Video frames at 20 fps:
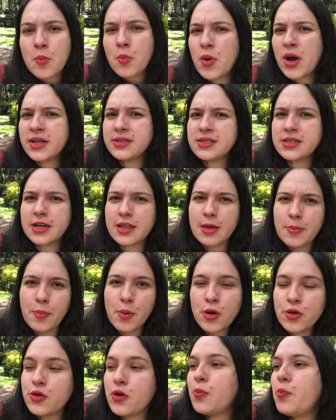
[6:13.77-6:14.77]
pueden ser de
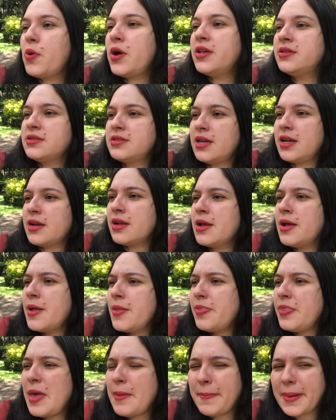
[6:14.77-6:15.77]
pollo, pueden ser
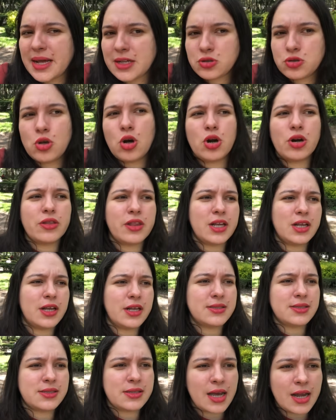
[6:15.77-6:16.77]
de pastor,
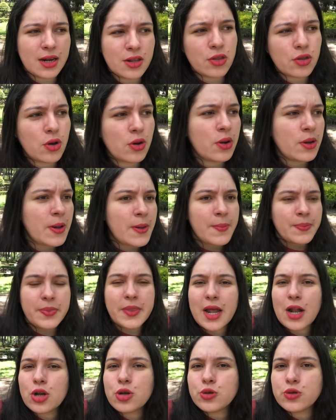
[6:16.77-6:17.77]
de cerdo,
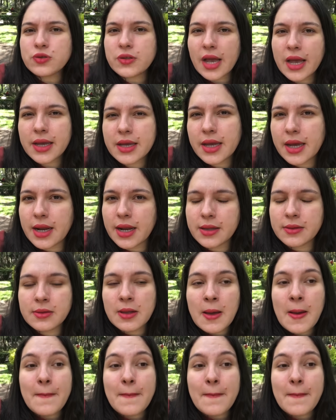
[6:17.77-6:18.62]
de lo que ustedes quieran,